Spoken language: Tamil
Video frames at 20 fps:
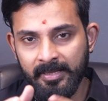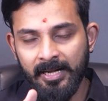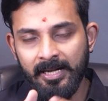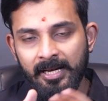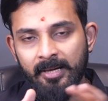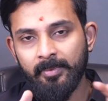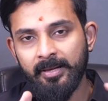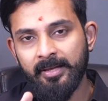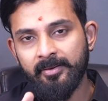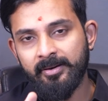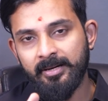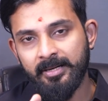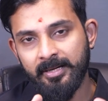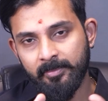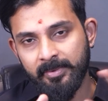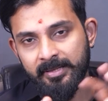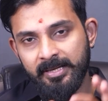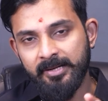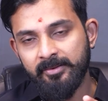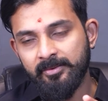திரு அண்ணாமலை
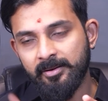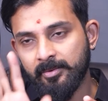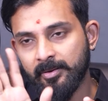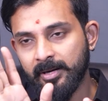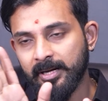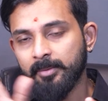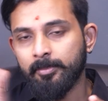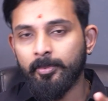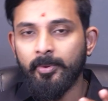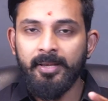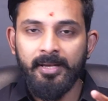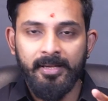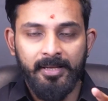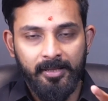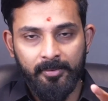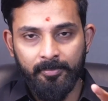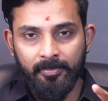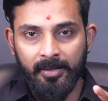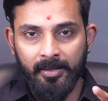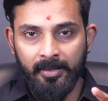அவர்கள்ட்ட பதிலடி வாங்குவாங்க
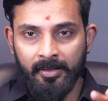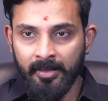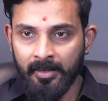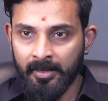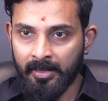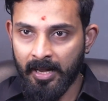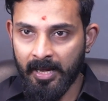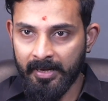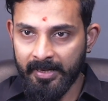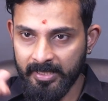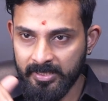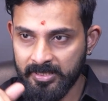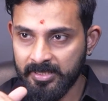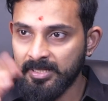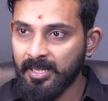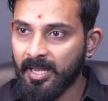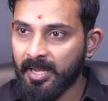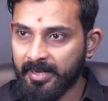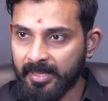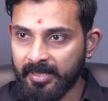போய்கிட்டே இருப்பாங்க
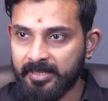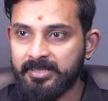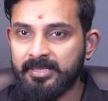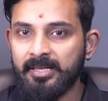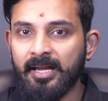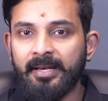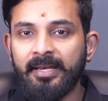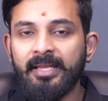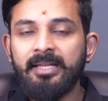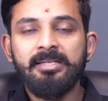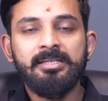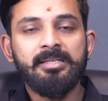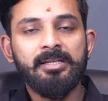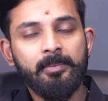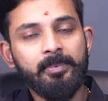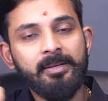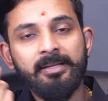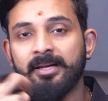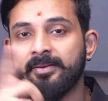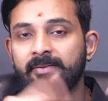நெக்ஸ்ட் நெக்ஸ்ட் நெக்ஸ்ட்
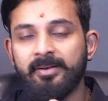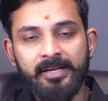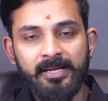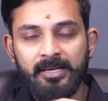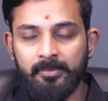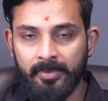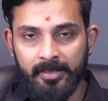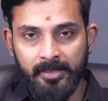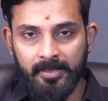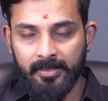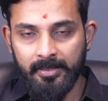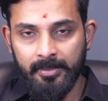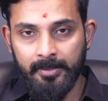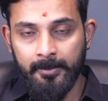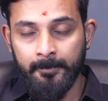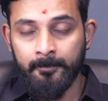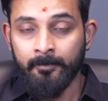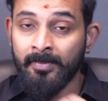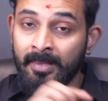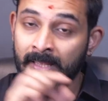அப்படின்னு அவர் டீல் பண்ணிக்கிட்டு
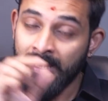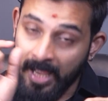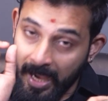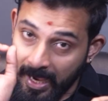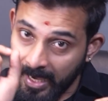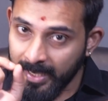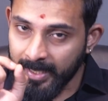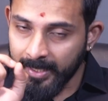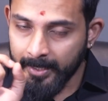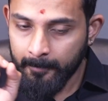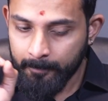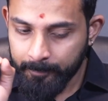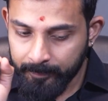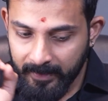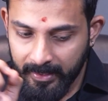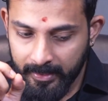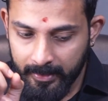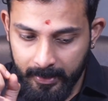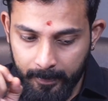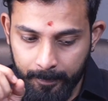இருக்கார் அங்கே
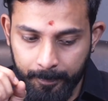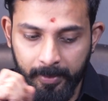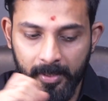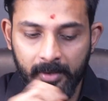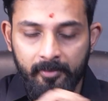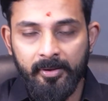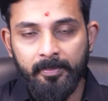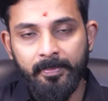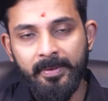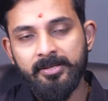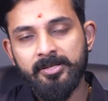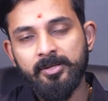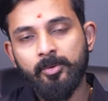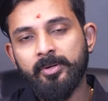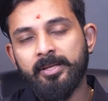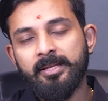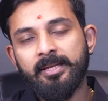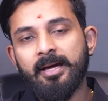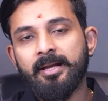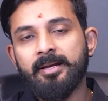இப்போ அவர்
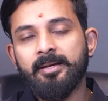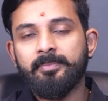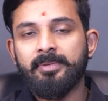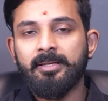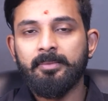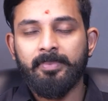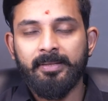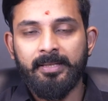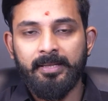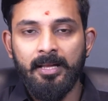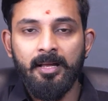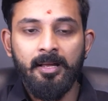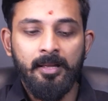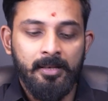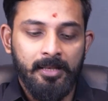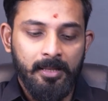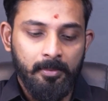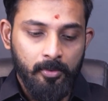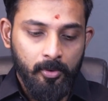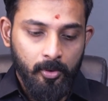பேசக்கூடியது யார் அப்படின்னு பார்த்தீங்கன்னா
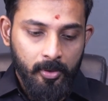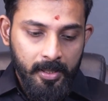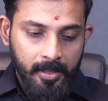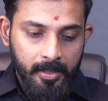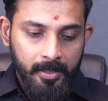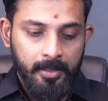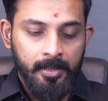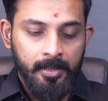நம்மளோட